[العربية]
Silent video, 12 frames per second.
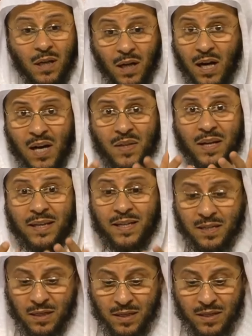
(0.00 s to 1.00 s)
هذا
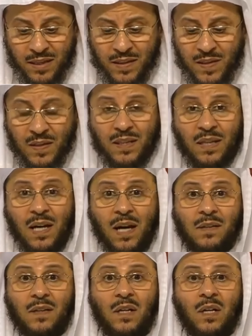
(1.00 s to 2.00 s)
الخير اللي ذكرته الآن